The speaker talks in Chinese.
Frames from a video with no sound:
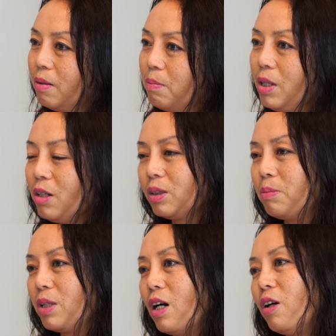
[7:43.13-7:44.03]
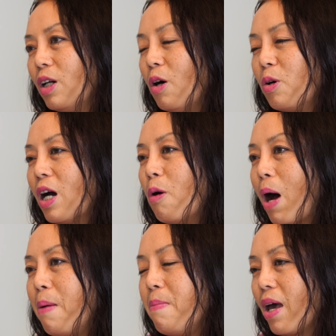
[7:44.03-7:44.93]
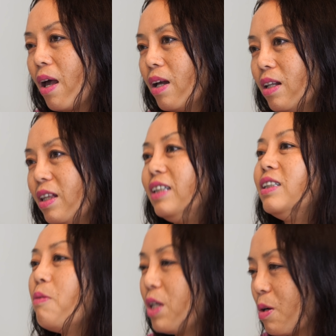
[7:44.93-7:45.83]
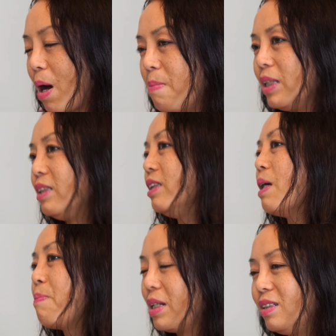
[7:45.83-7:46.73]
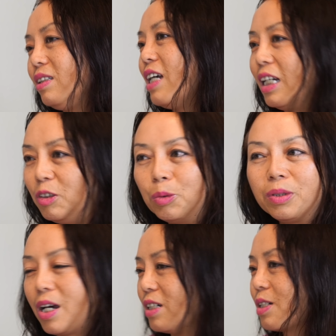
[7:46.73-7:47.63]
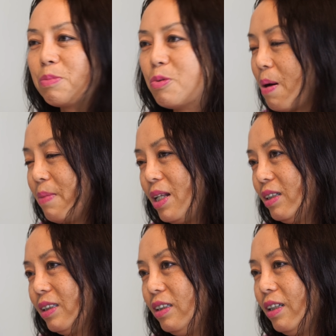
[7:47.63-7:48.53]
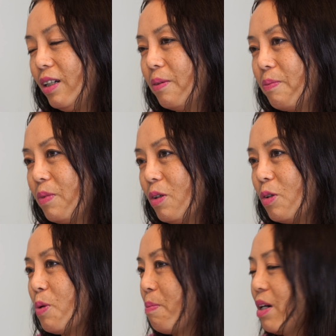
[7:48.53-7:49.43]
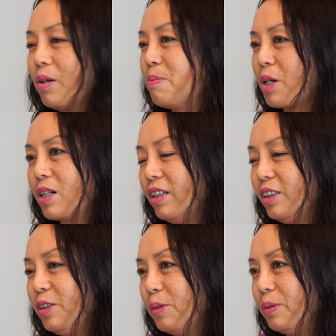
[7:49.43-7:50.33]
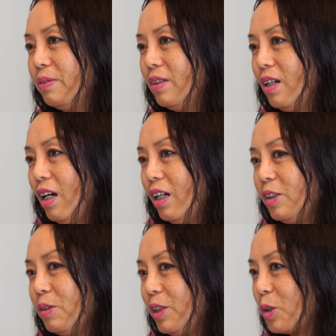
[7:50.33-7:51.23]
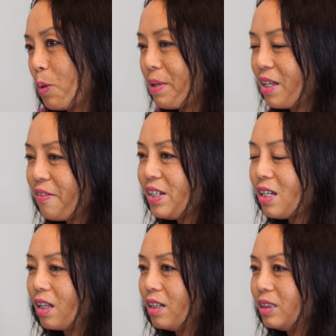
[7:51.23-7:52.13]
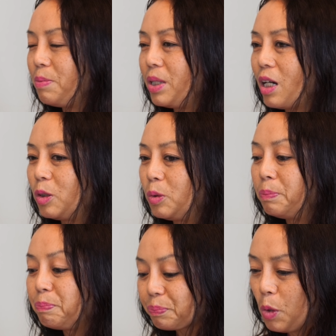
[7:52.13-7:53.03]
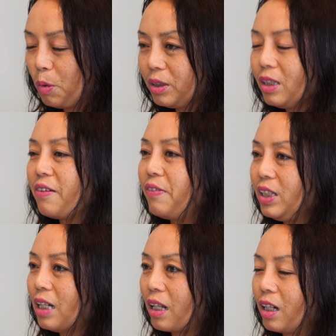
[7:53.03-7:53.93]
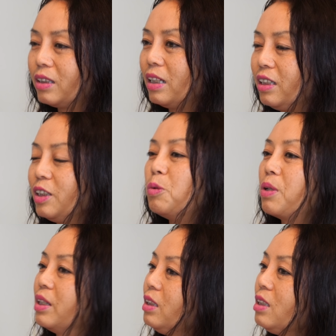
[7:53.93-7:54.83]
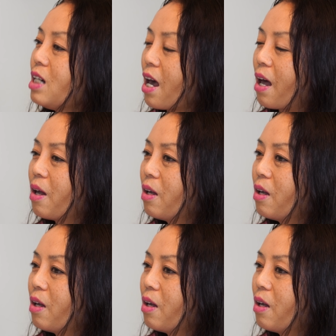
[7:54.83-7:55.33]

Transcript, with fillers: 没有什么要要要完美。你认为的完美，其实在别人眼中也是不完美的事情，我就没有那么苛求。就你从别人分享的视频当中，或者你分享的曾经是我的经验，